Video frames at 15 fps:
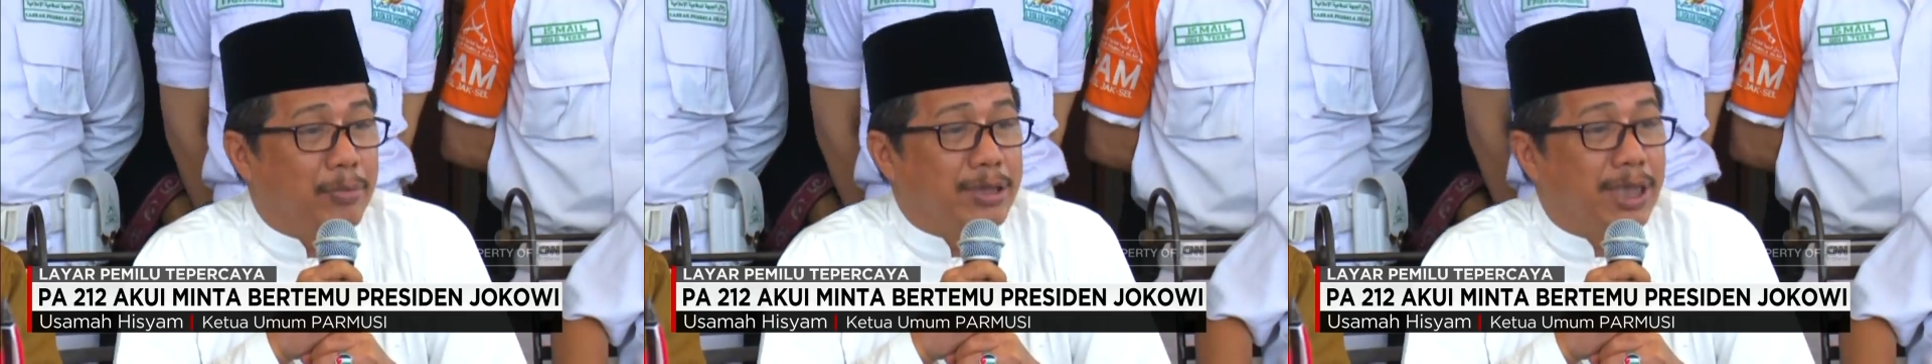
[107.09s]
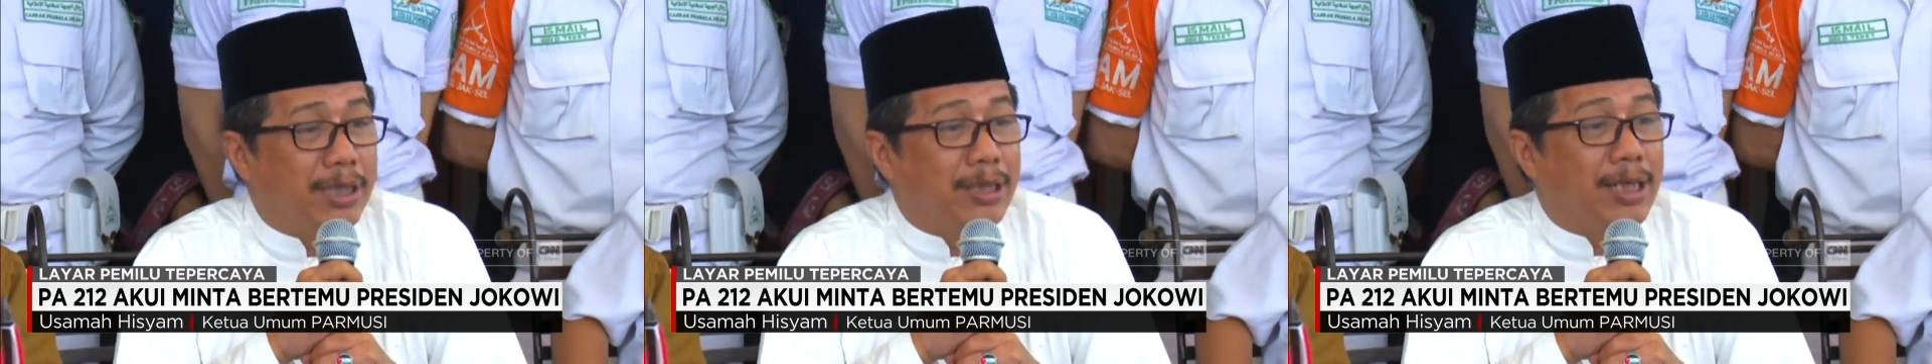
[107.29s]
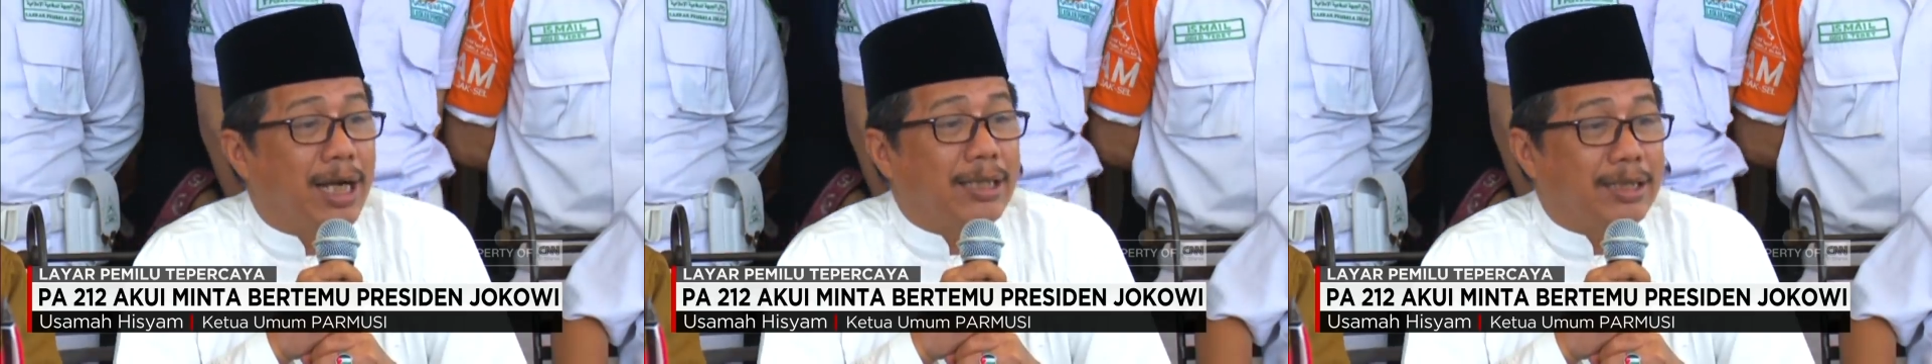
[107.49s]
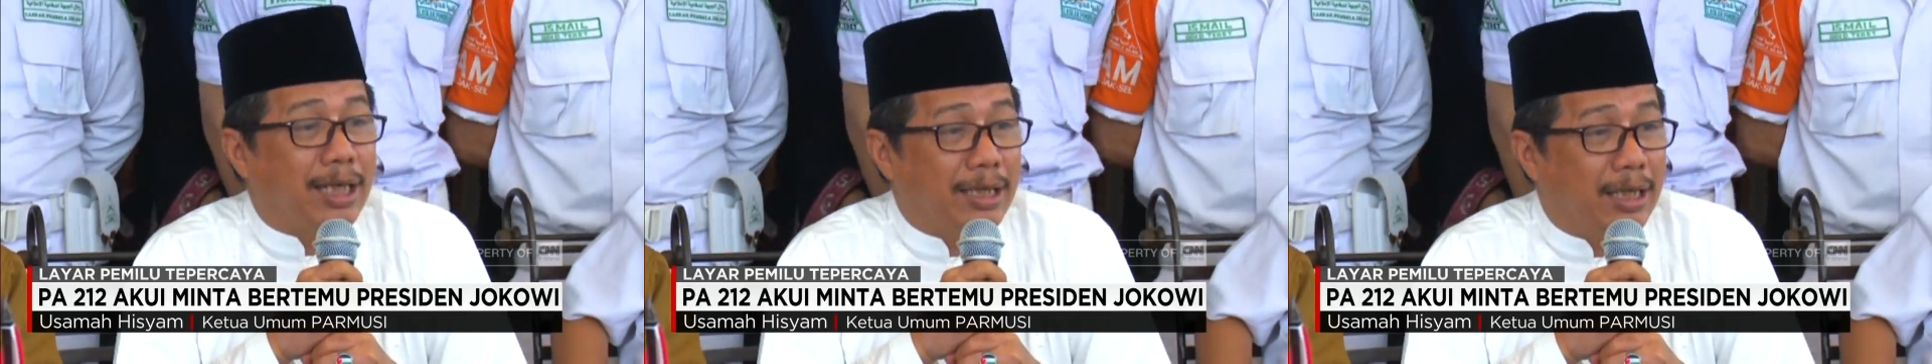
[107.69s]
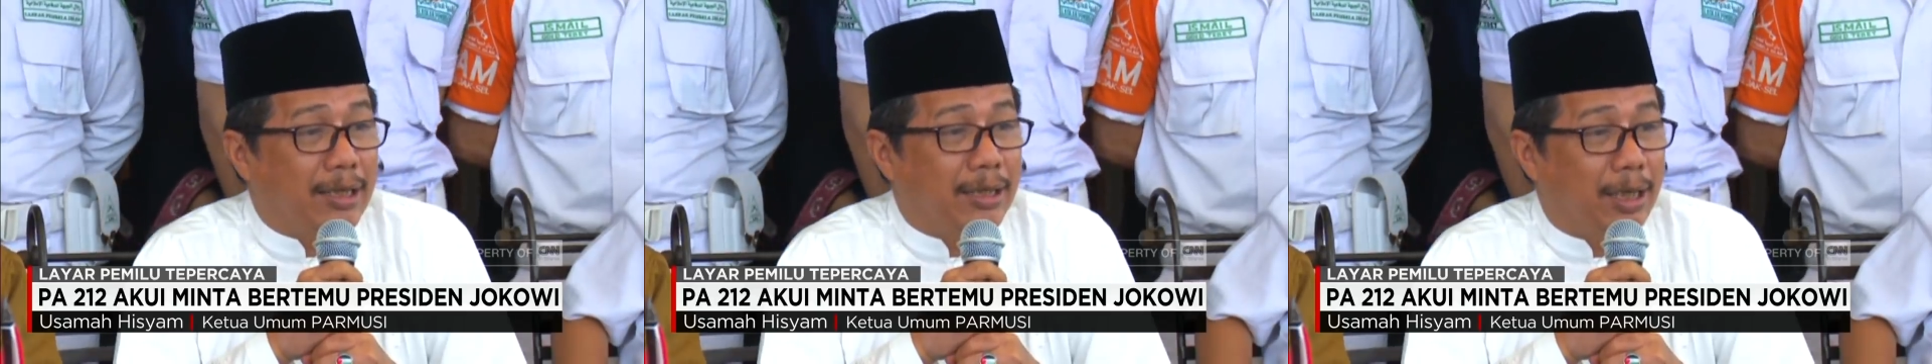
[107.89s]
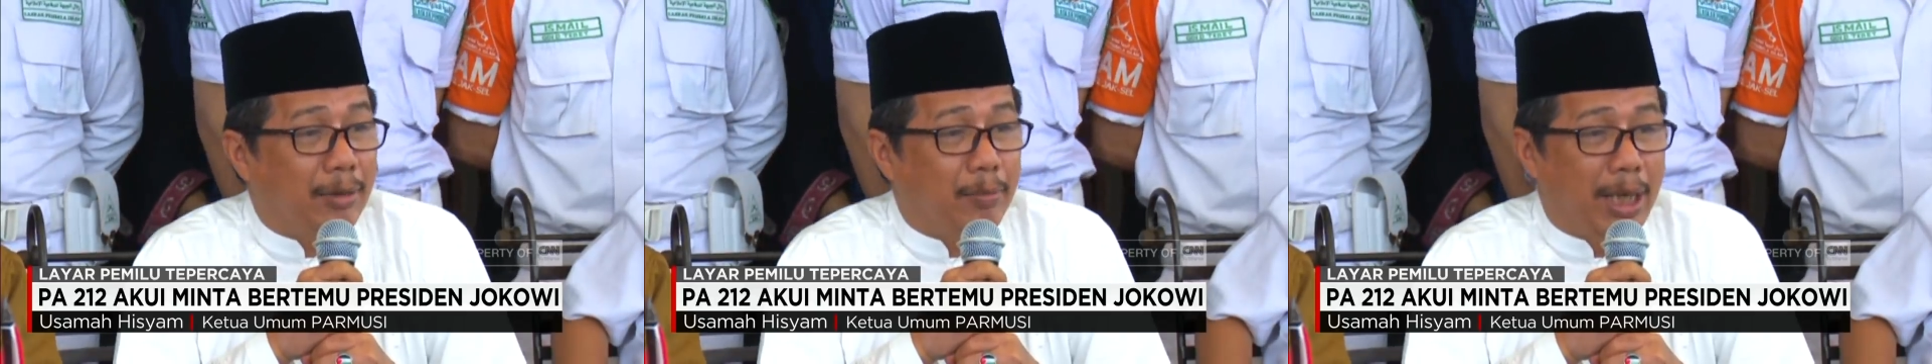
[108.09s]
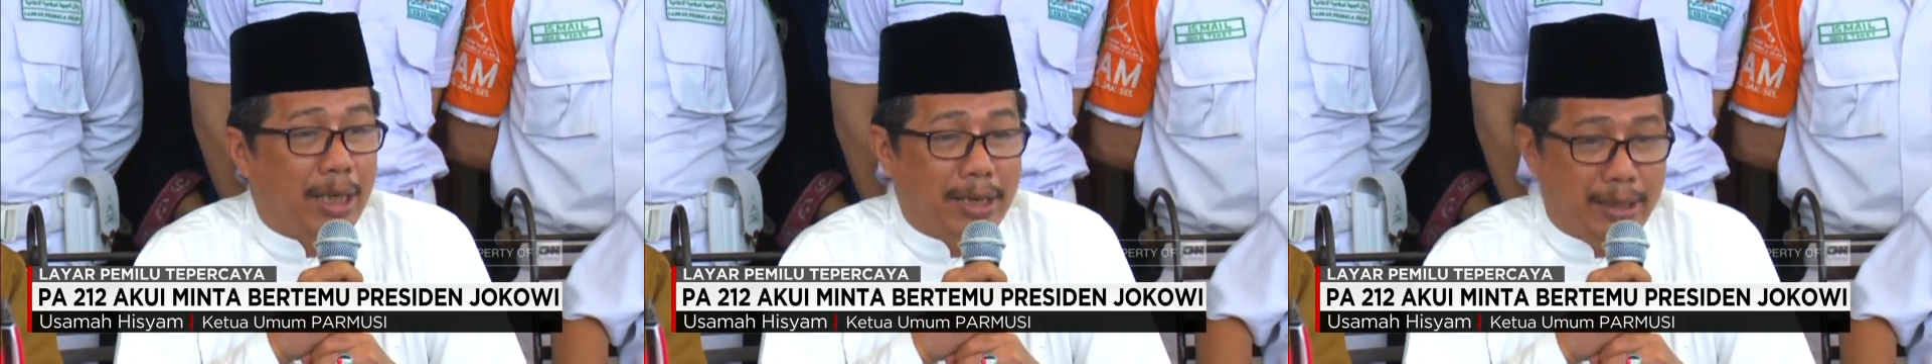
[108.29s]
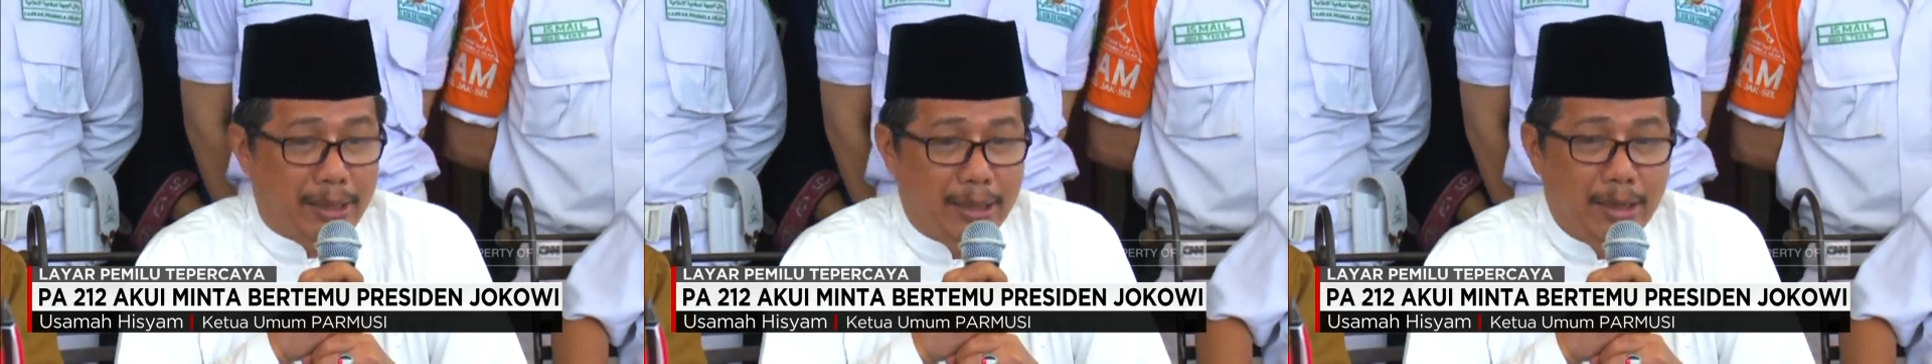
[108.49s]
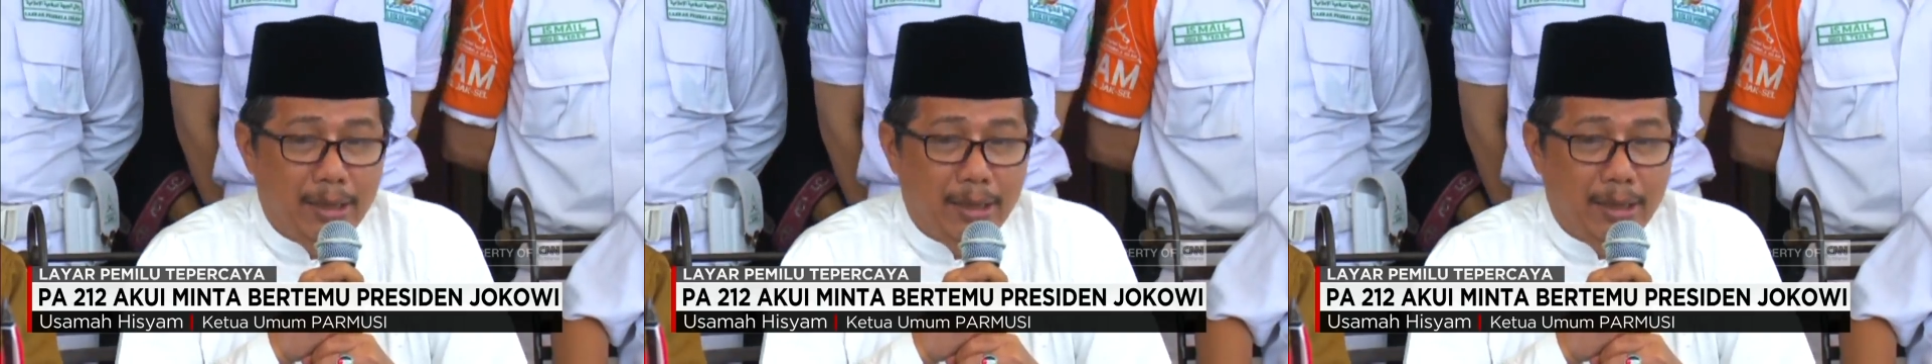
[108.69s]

bisa terlaksana dengan baik.